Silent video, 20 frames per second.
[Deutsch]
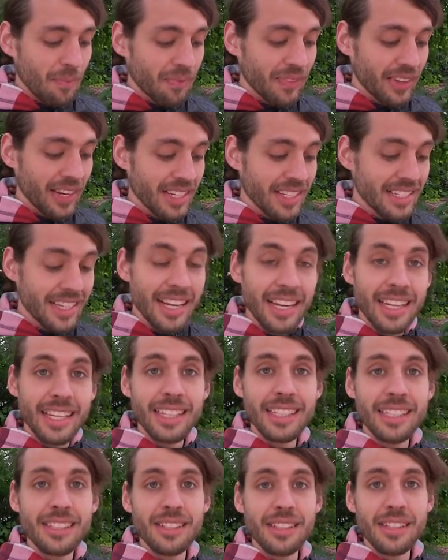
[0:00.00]
na es
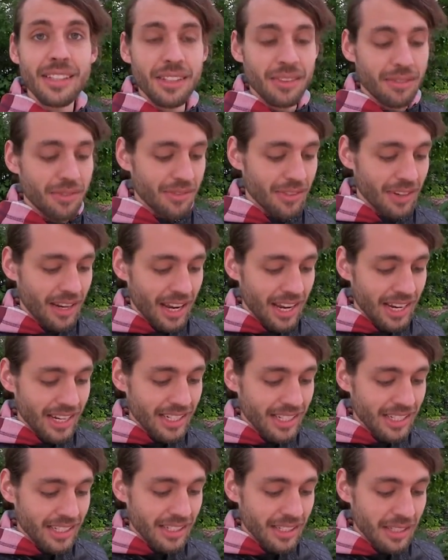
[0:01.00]
klingt
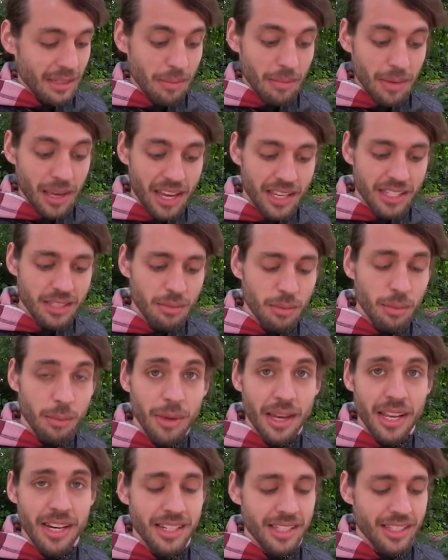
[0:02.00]
vielleicht im ersten
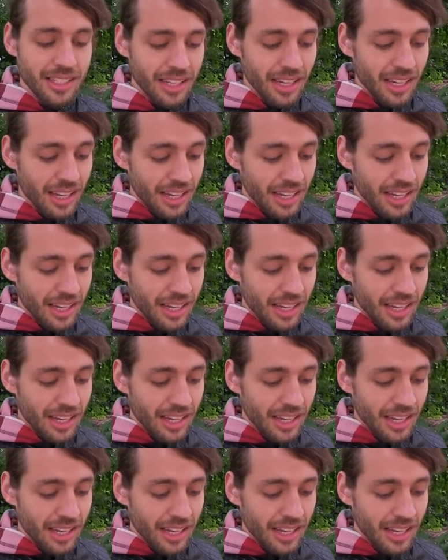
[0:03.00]
Moment